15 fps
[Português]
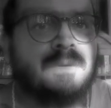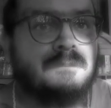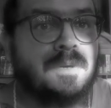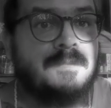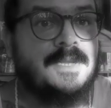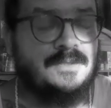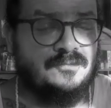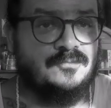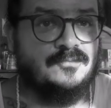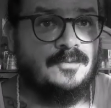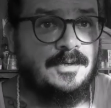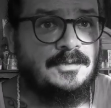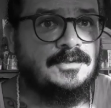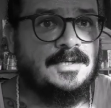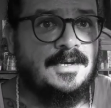Para minha
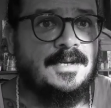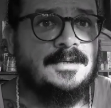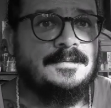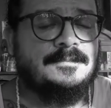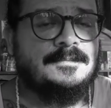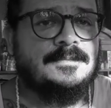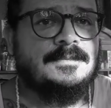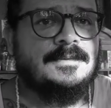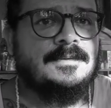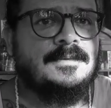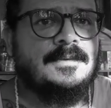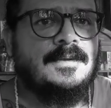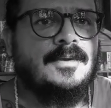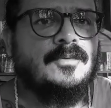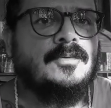sorte, cara,
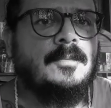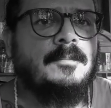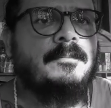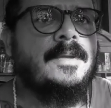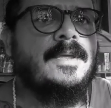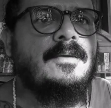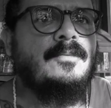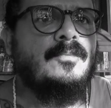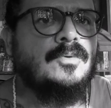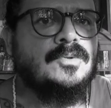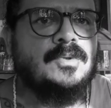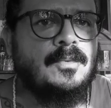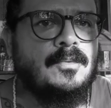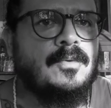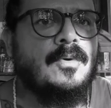eu topei com o
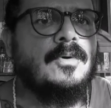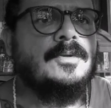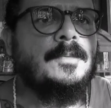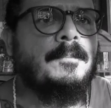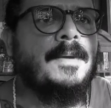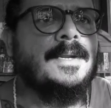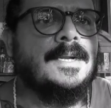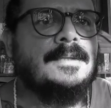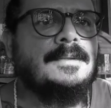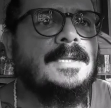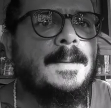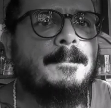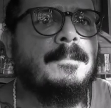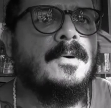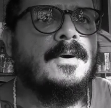João Gordo parado
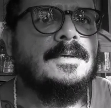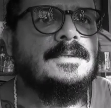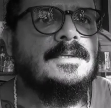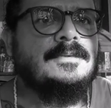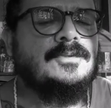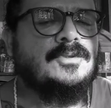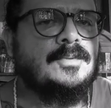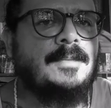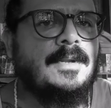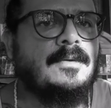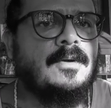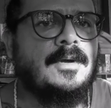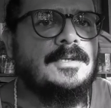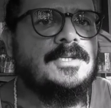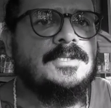na porta de uma
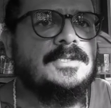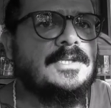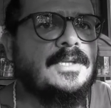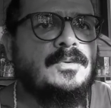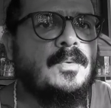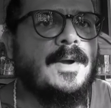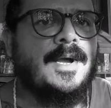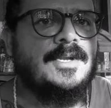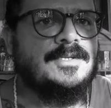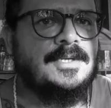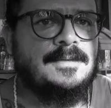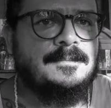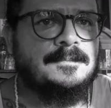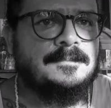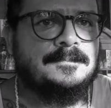loja de
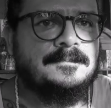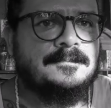tatuagem.